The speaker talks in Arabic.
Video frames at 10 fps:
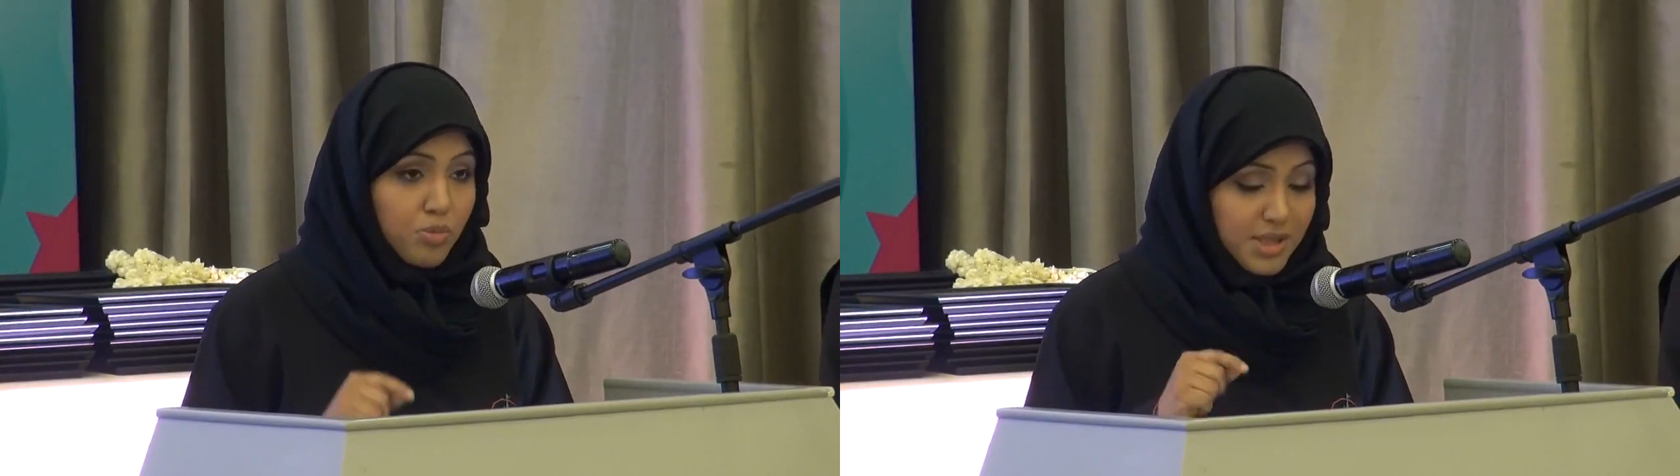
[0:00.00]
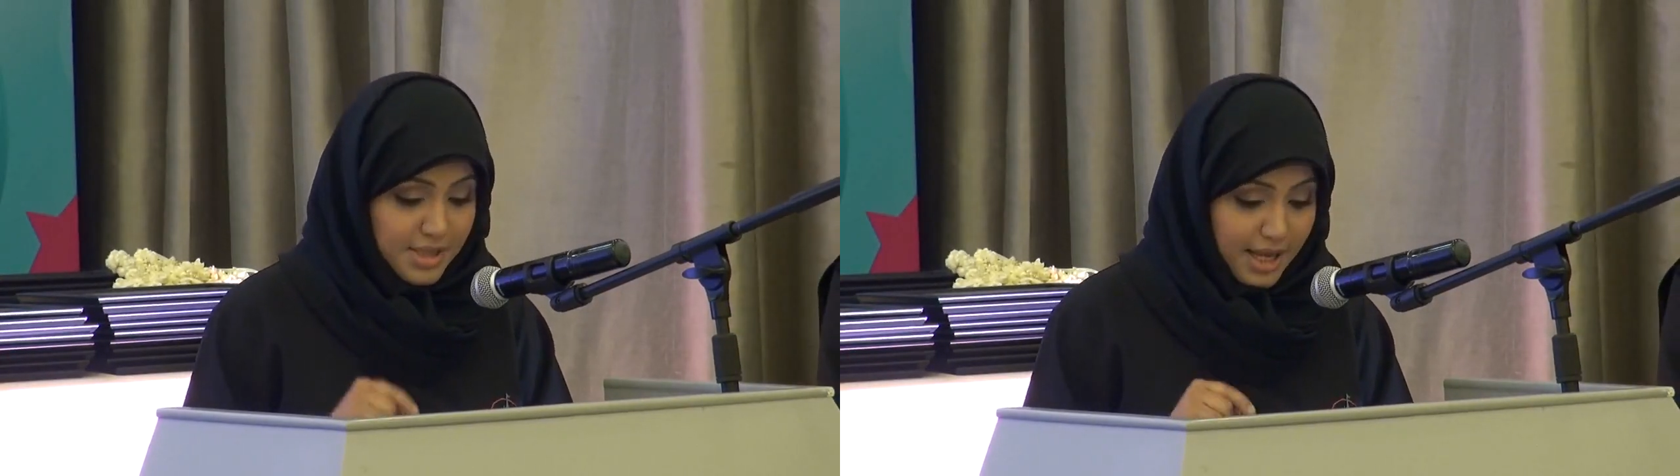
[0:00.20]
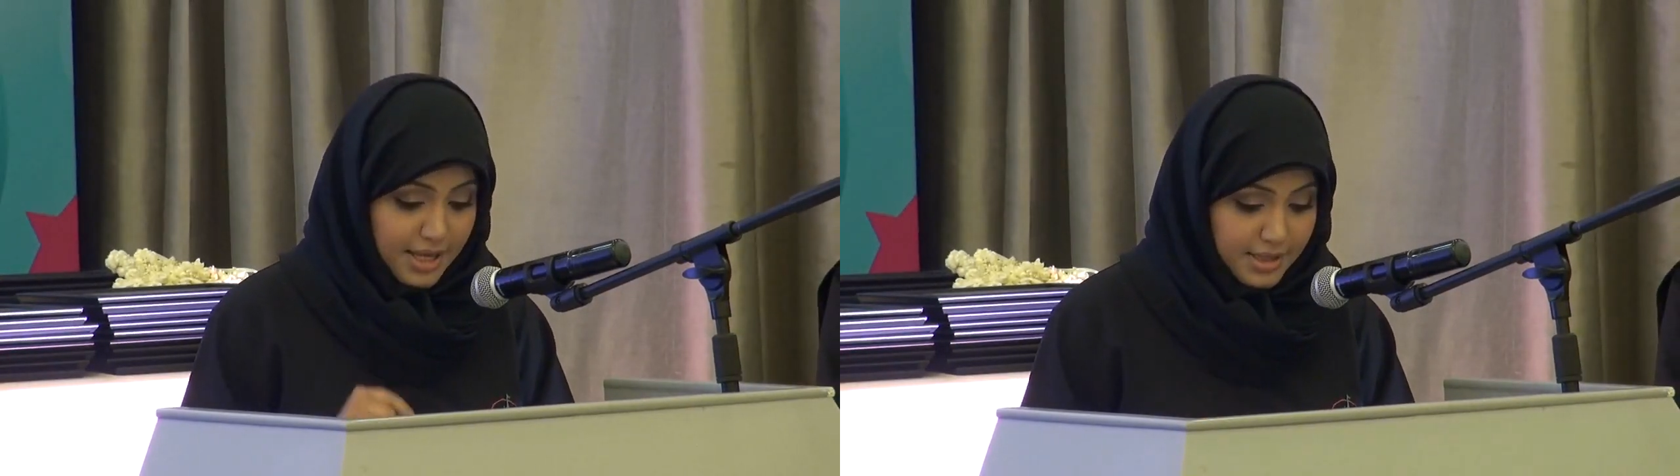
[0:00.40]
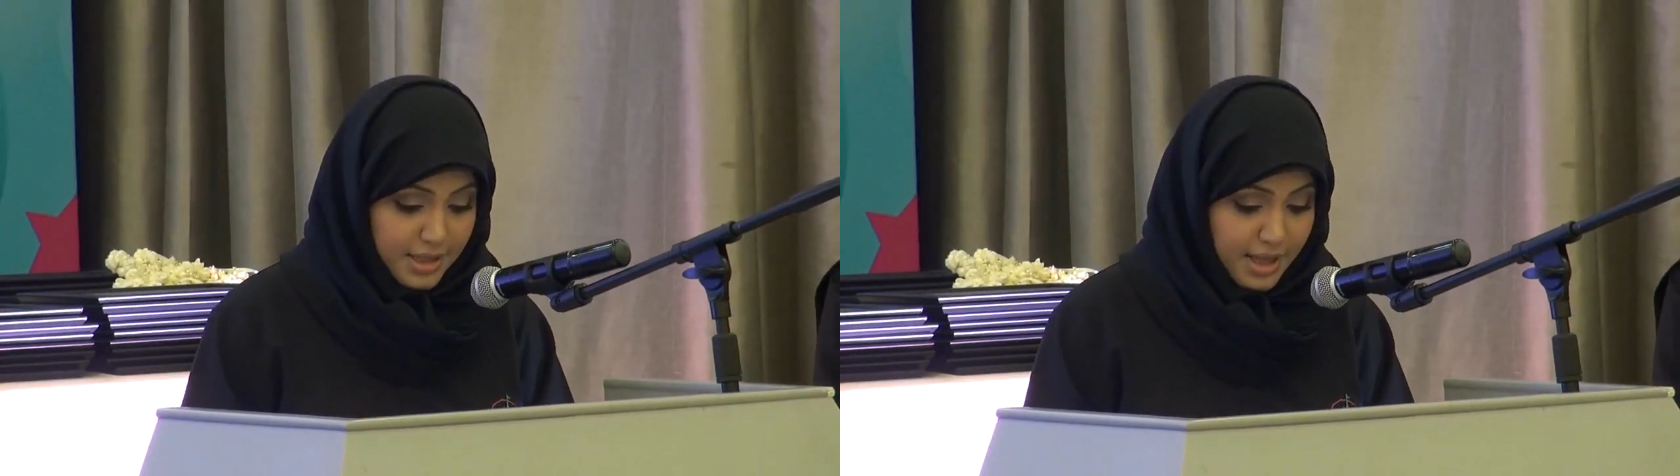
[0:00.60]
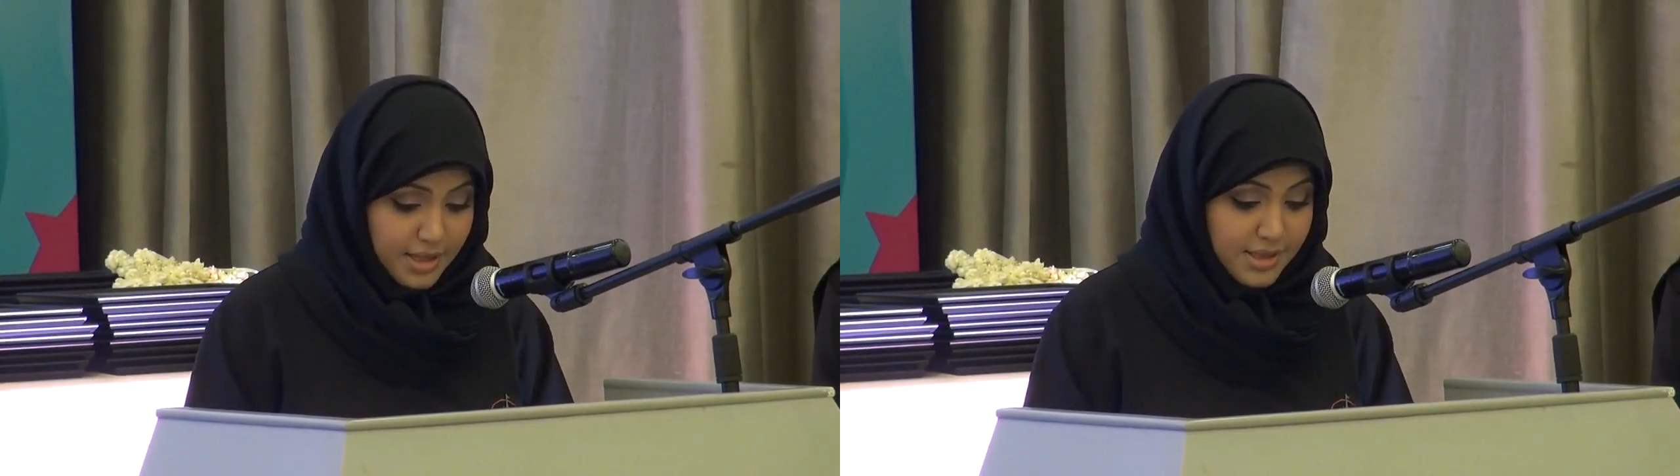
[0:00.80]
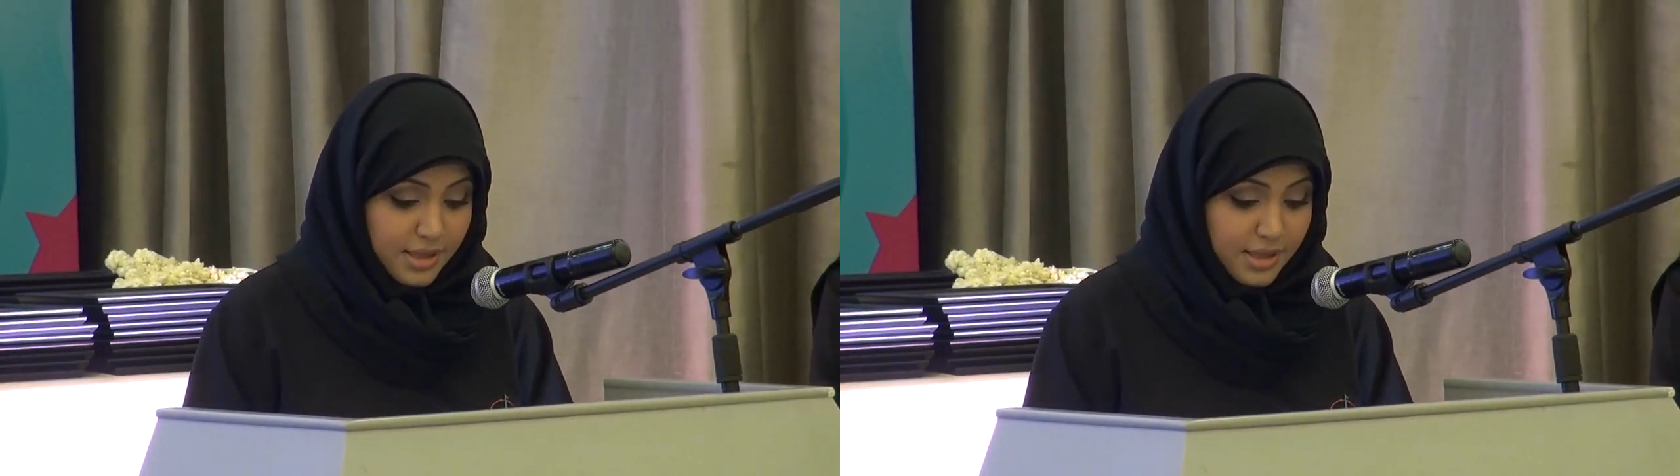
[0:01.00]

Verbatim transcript: من تحديات